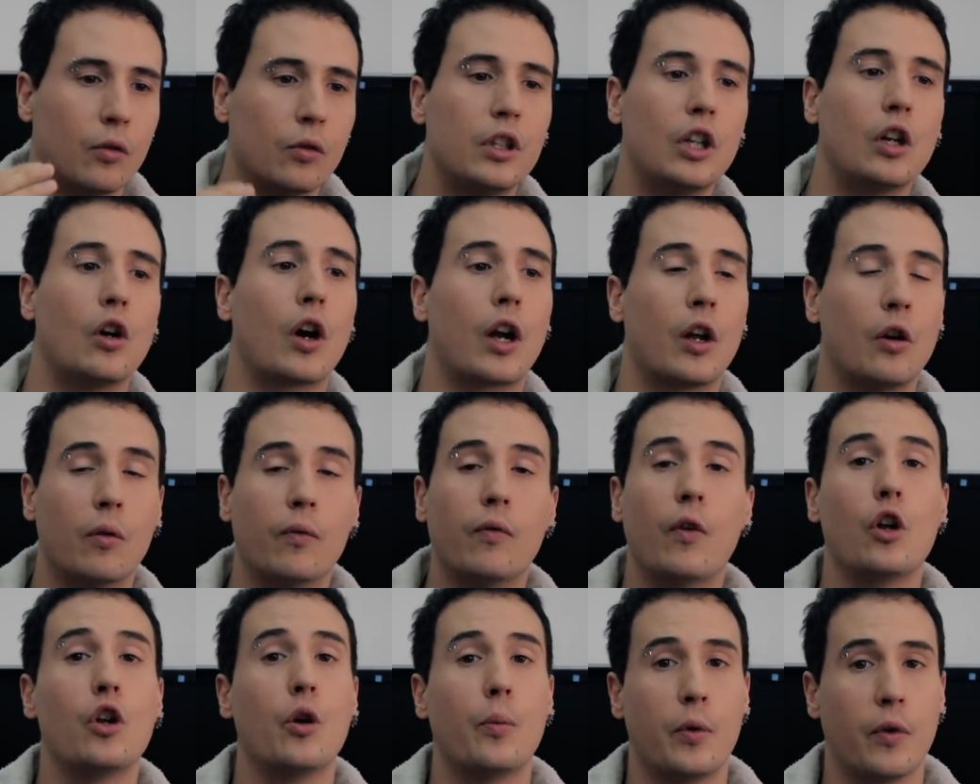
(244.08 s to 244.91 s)
non dico che
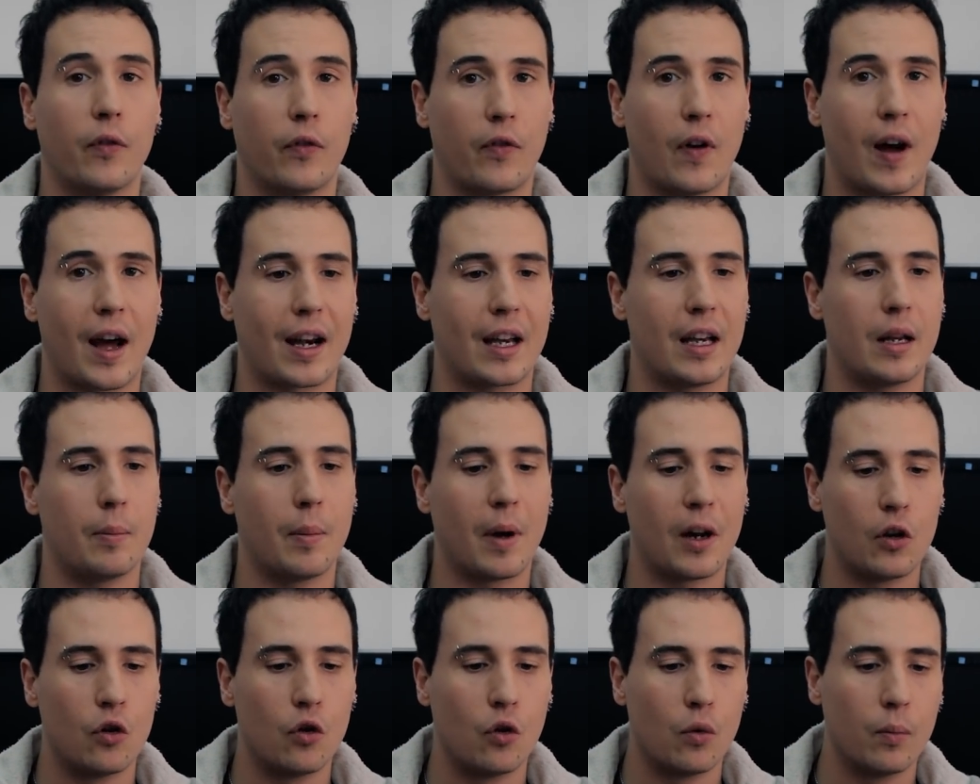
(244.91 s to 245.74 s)
non voglio più farli,
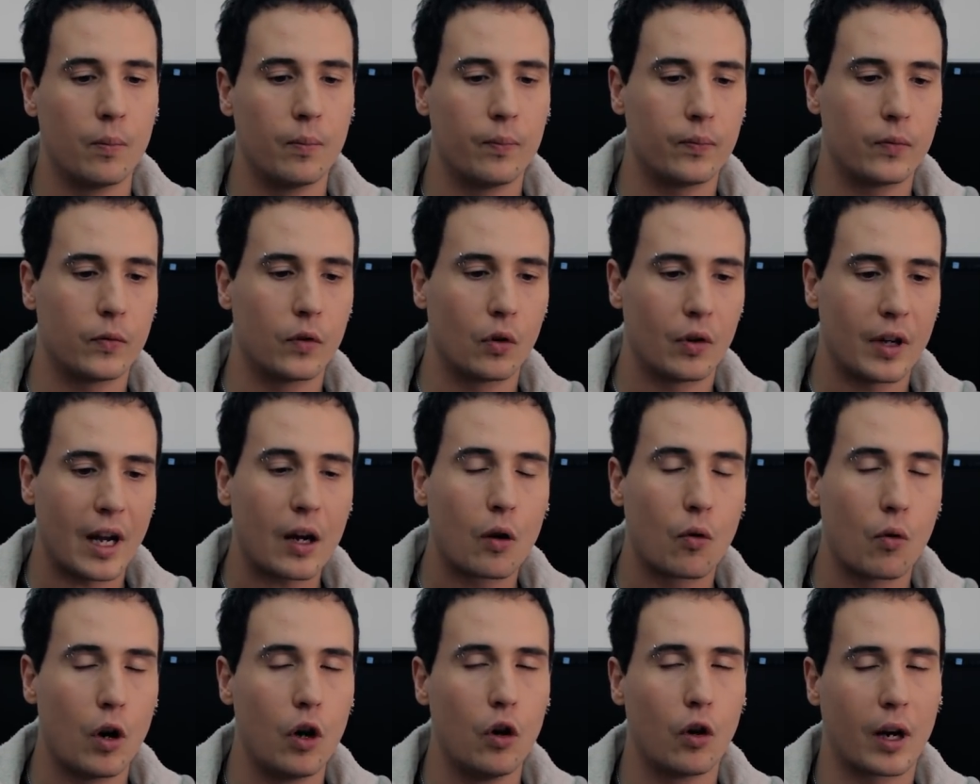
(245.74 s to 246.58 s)
ma non, non,
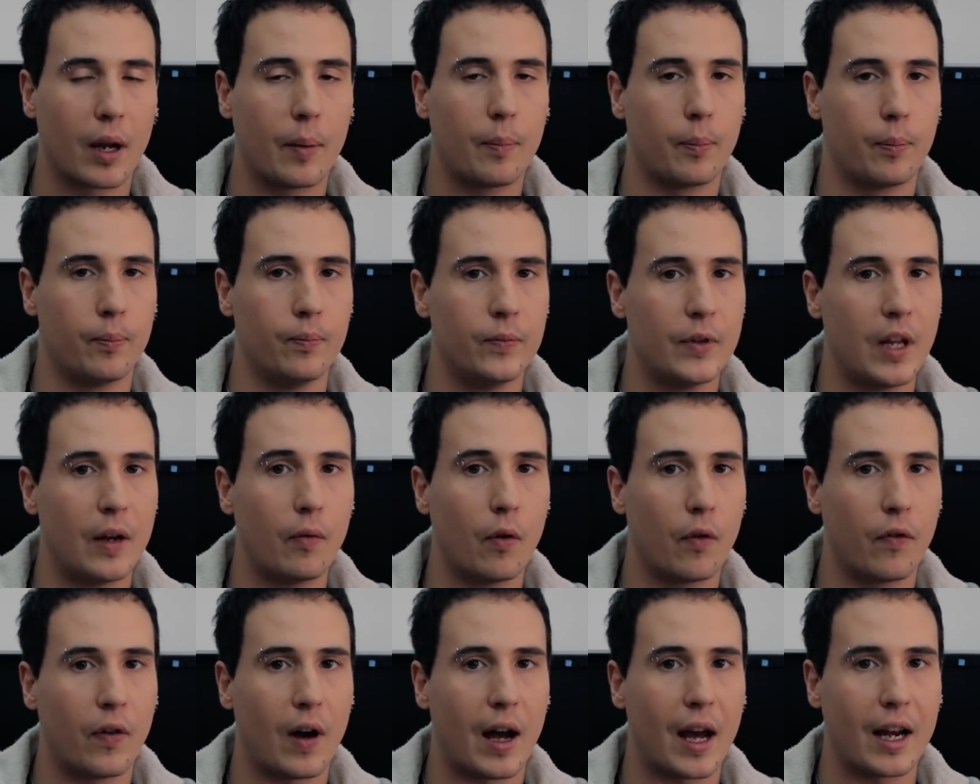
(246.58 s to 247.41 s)
è quello che
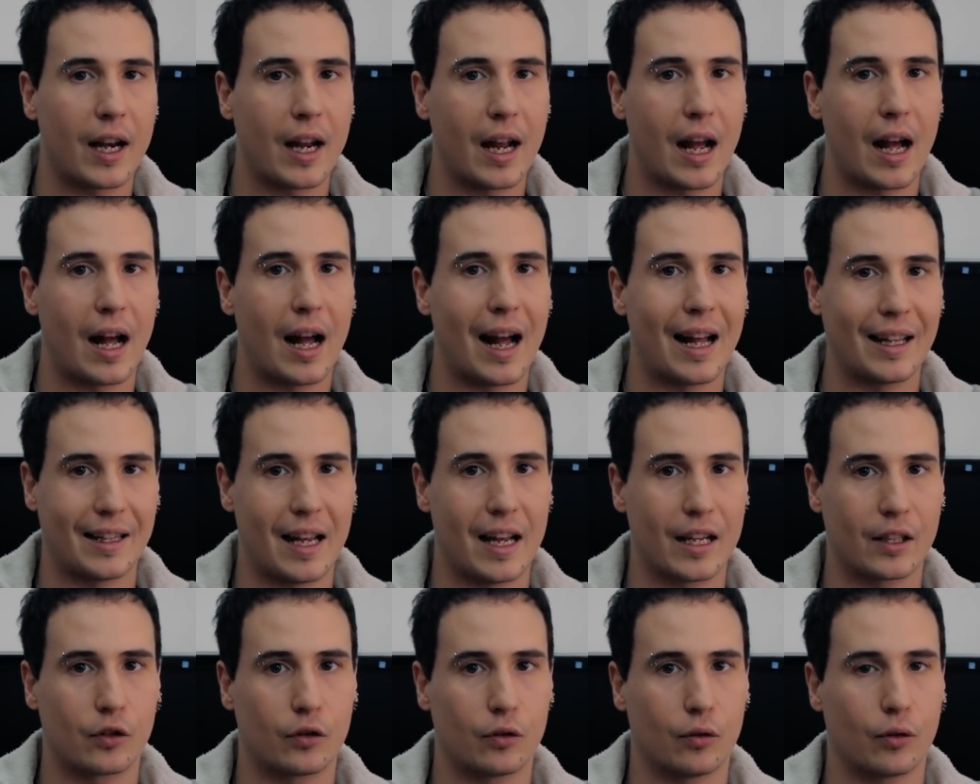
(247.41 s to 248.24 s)
devo fare
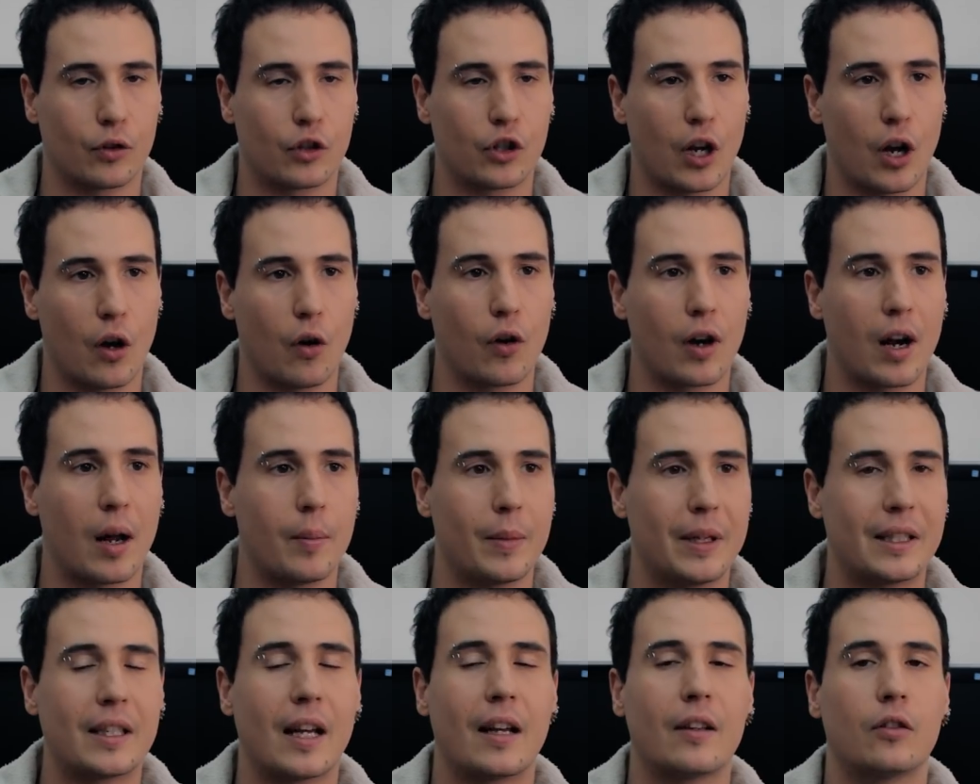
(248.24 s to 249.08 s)
adesso, cioè ora
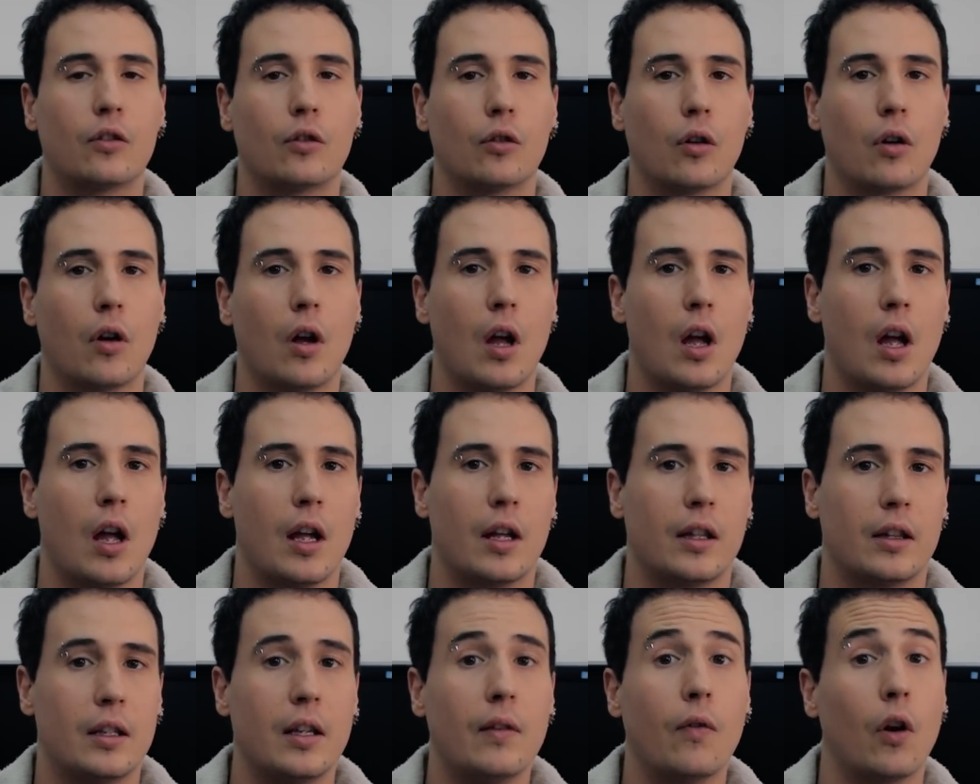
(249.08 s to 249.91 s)
mi sento
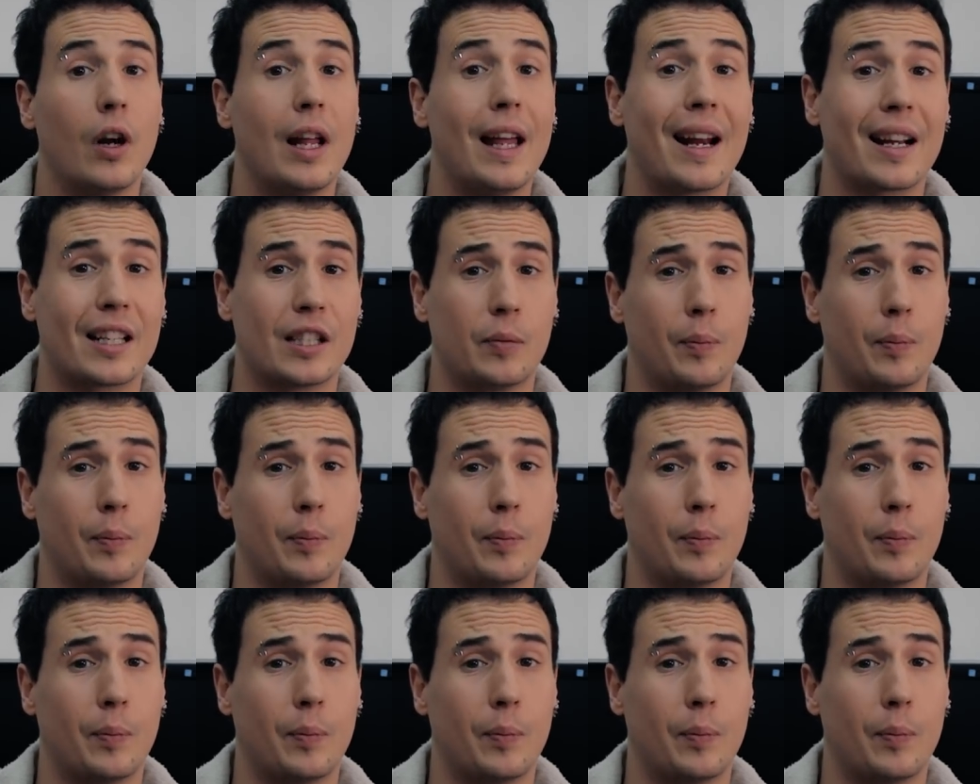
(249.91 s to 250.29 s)
di voler